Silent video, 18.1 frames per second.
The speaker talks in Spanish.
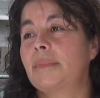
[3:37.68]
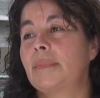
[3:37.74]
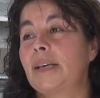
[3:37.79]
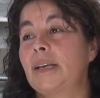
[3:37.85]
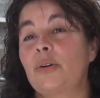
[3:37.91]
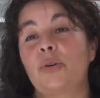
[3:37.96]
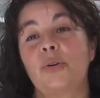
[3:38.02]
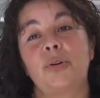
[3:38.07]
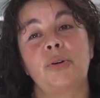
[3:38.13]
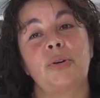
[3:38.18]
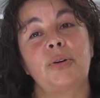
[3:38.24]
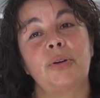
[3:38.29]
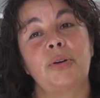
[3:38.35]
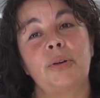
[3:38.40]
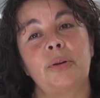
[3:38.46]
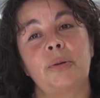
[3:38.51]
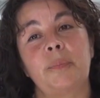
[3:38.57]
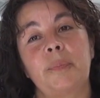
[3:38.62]

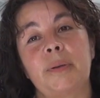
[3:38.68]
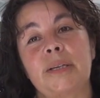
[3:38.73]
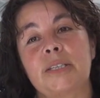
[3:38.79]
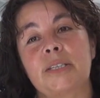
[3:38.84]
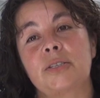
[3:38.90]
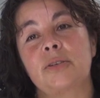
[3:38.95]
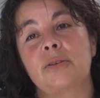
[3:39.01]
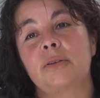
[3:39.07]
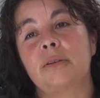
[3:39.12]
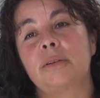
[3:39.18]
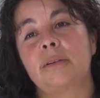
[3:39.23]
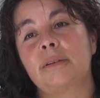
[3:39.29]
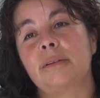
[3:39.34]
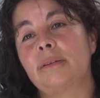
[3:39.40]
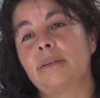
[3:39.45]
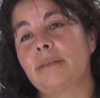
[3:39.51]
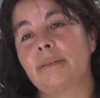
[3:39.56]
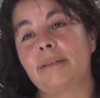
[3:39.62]
tengo los
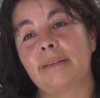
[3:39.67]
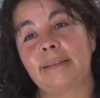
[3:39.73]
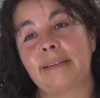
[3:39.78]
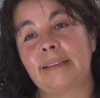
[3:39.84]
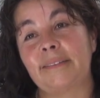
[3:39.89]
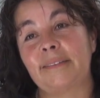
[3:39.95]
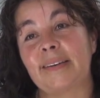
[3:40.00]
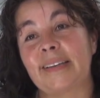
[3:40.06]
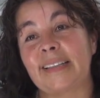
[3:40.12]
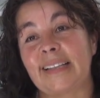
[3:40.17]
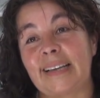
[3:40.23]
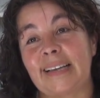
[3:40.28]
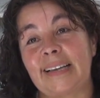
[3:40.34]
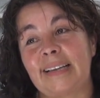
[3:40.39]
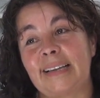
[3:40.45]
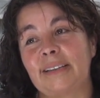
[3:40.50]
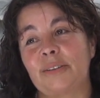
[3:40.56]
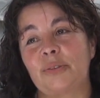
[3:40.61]
precios de
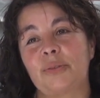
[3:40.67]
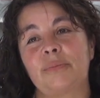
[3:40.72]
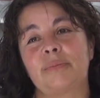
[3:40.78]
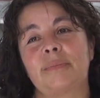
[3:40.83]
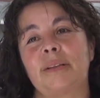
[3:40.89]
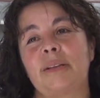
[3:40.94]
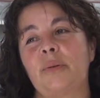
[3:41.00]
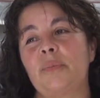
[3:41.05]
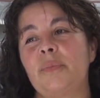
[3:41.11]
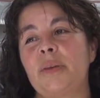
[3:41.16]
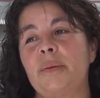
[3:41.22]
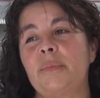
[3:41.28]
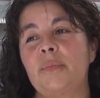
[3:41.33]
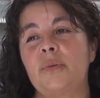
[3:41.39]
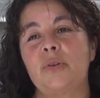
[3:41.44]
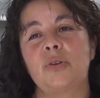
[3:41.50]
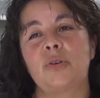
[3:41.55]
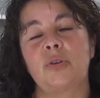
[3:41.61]
verdad, los
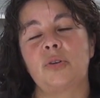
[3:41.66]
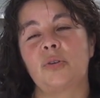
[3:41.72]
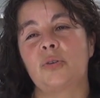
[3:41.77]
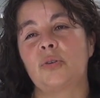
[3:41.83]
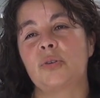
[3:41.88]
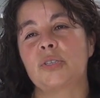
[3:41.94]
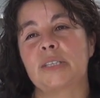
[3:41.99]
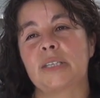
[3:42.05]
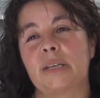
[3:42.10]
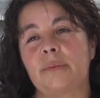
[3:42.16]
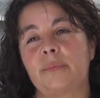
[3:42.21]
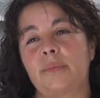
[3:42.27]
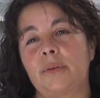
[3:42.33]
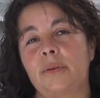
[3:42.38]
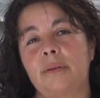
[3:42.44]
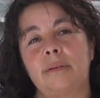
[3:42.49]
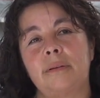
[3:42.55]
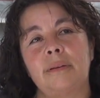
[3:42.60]
mismos los
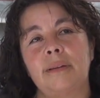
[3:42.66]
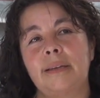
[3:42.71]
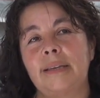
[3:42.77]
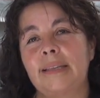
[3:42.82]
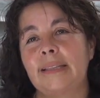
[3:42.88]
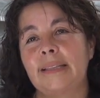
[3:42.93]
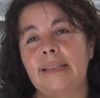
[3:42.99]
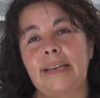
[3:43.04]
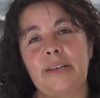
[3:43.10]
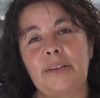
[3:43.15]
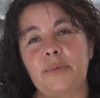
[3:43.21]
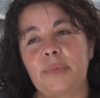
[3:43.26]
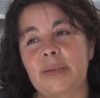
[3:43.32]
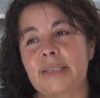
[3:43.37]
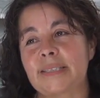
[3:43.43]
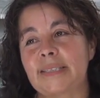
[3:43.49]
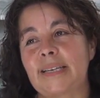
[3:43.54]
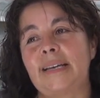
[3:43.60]
conservo del año
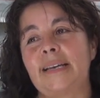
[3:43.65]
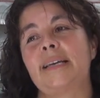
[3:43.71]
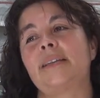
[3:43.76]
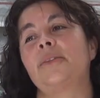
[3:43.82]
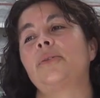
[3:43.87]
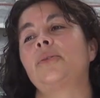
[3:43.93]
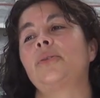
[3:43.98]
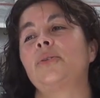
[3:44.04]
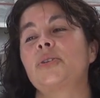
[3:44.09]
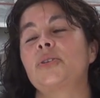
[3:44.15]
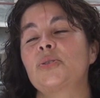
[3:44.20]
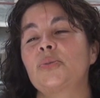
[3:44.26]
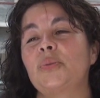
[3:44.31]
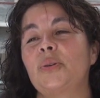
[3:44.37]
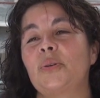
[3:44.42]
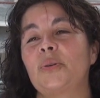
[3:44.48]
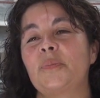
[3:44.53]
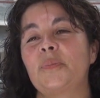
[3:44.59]
pasado, no he
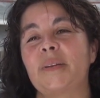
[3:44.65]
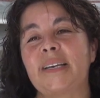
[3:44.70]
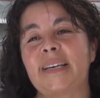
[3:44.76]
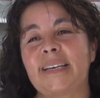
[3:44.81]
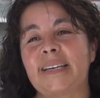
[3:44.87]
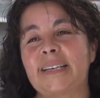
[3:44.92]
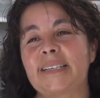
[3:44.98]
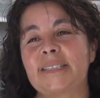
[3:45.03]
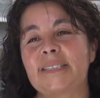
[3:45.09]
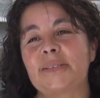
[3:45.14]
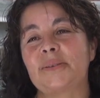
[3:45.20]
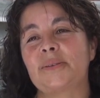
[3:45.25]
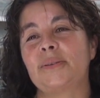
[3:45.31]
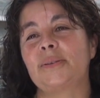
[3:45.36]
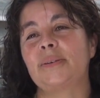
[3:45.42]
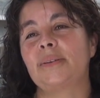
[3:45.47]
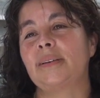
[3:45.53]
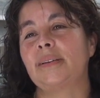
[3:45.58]
subido los
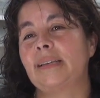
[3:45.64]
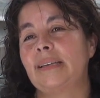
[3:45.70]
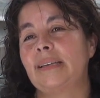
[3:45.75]
precios.